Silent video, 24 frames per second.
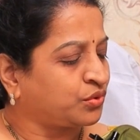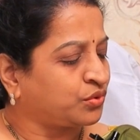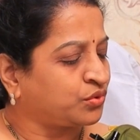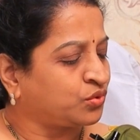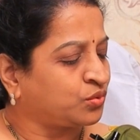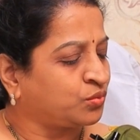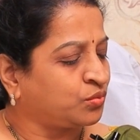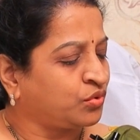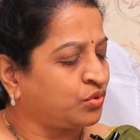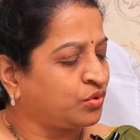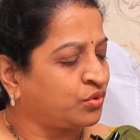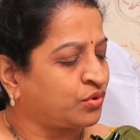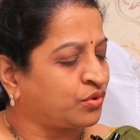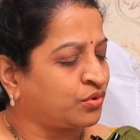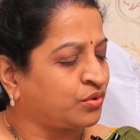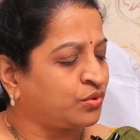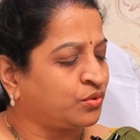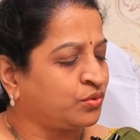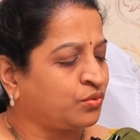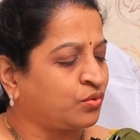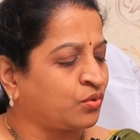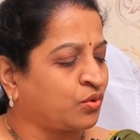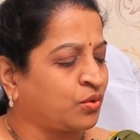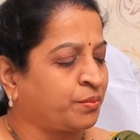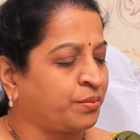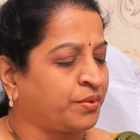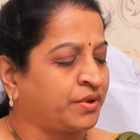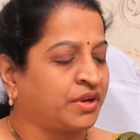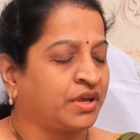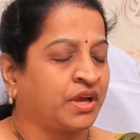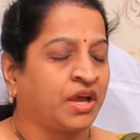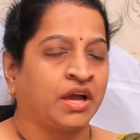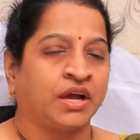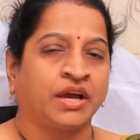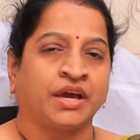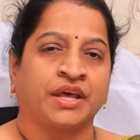ట్యూబులు రెండు
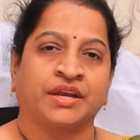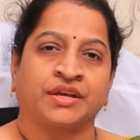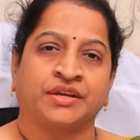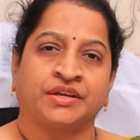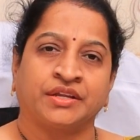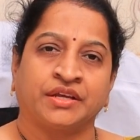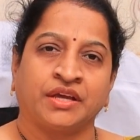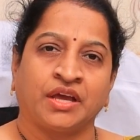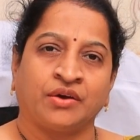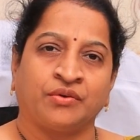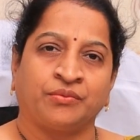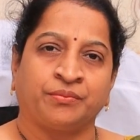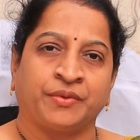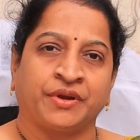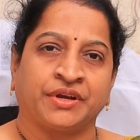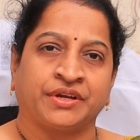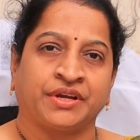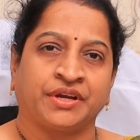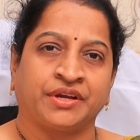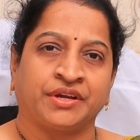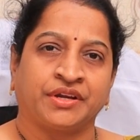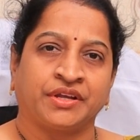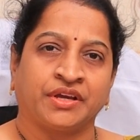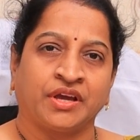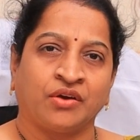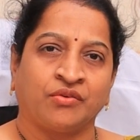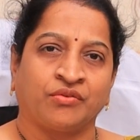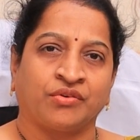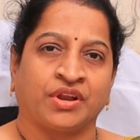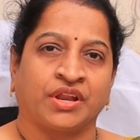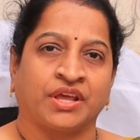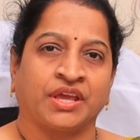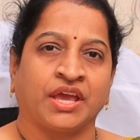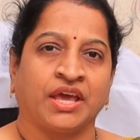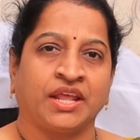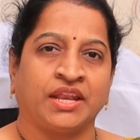ఓపెన్ గా కరెక్ట్ గా పేటెంట్ గా
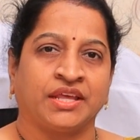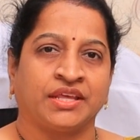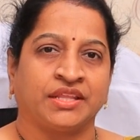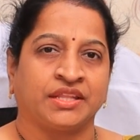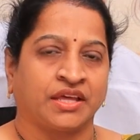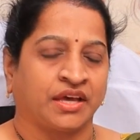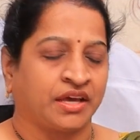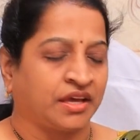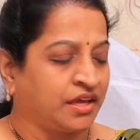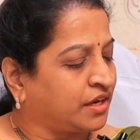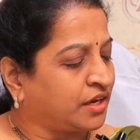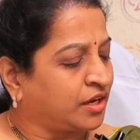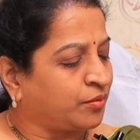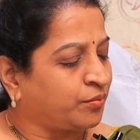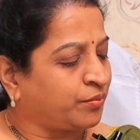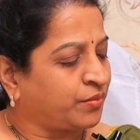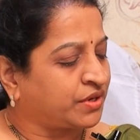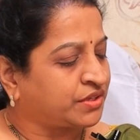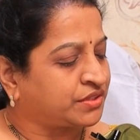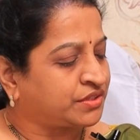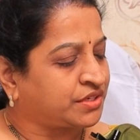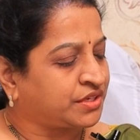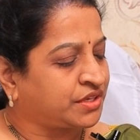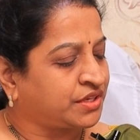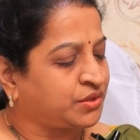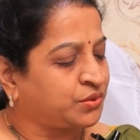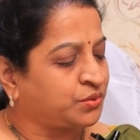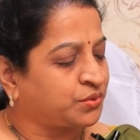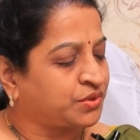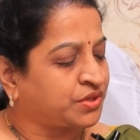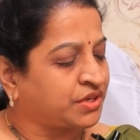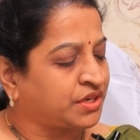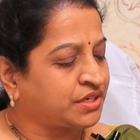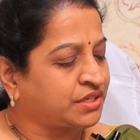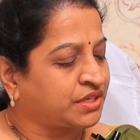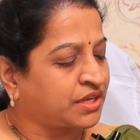ఉన్నాయా లేదా నెంబర్ త్రీ
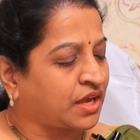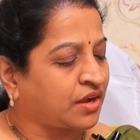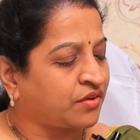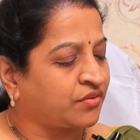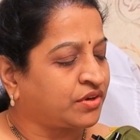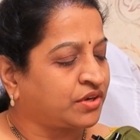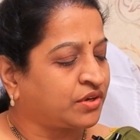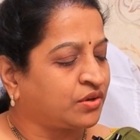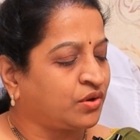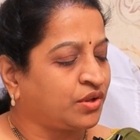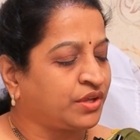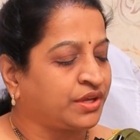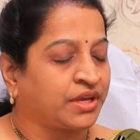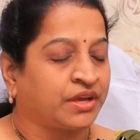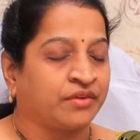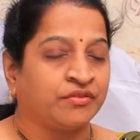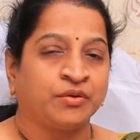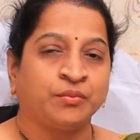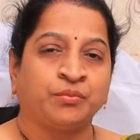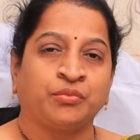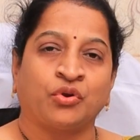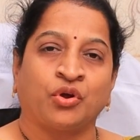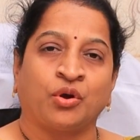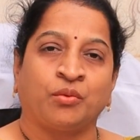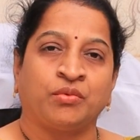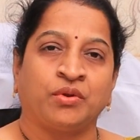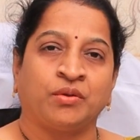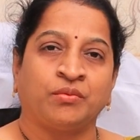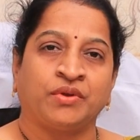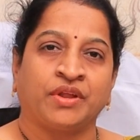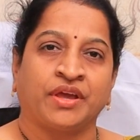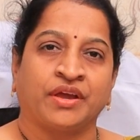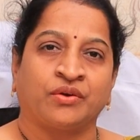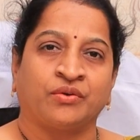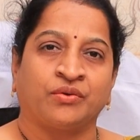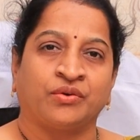యూట్రైన్ క్యావిటీలో ఏమీ ప్రాబ్లం
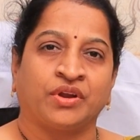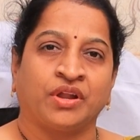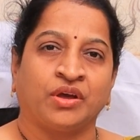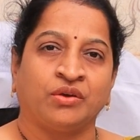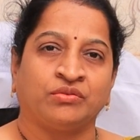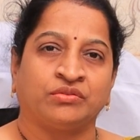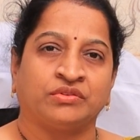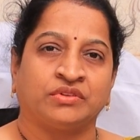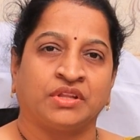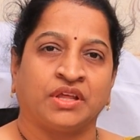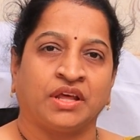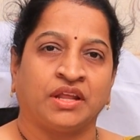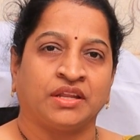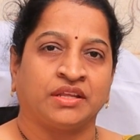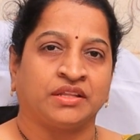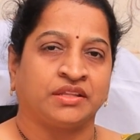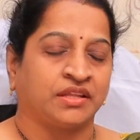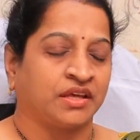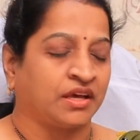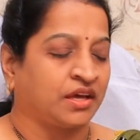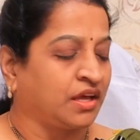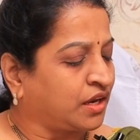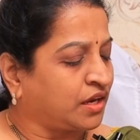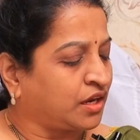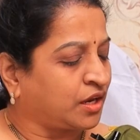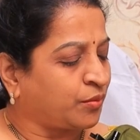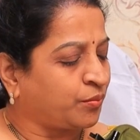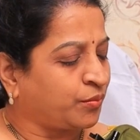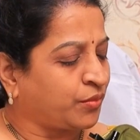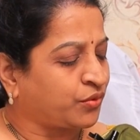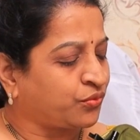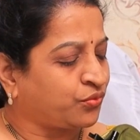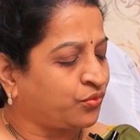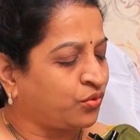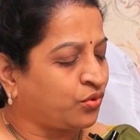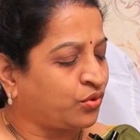లేకుండా ఉందా లేదా
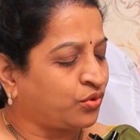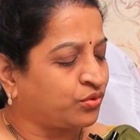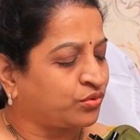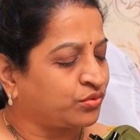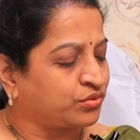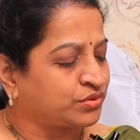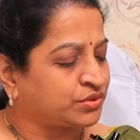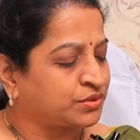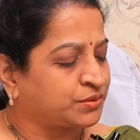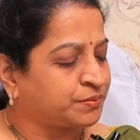నెంబర్ ఫోర్